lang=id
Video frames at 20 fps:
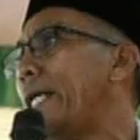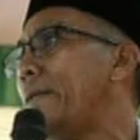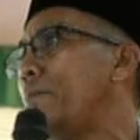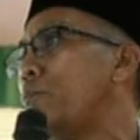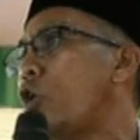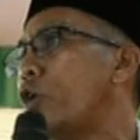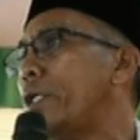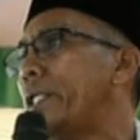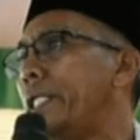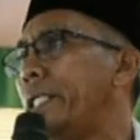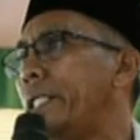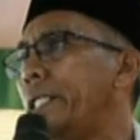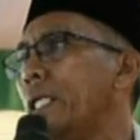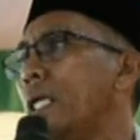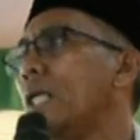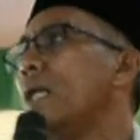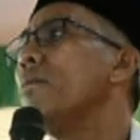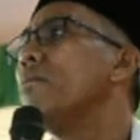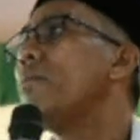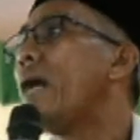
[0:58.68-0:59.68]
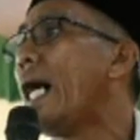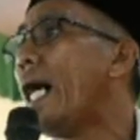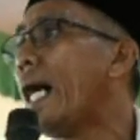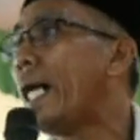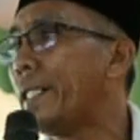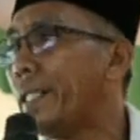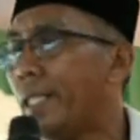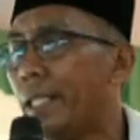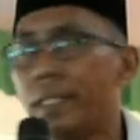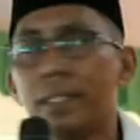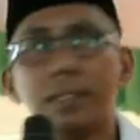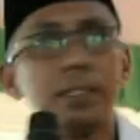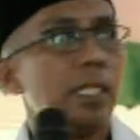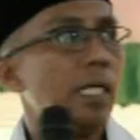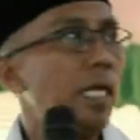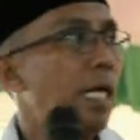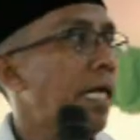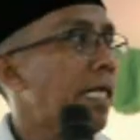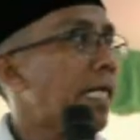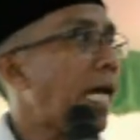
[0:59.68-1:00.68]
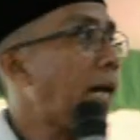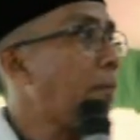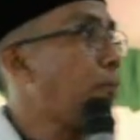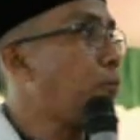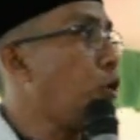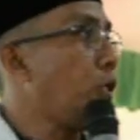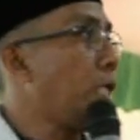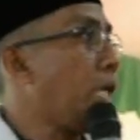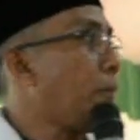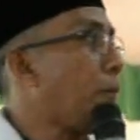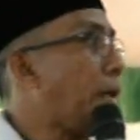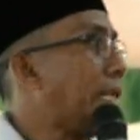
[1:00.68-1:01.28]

ke lain body bahaya ngapo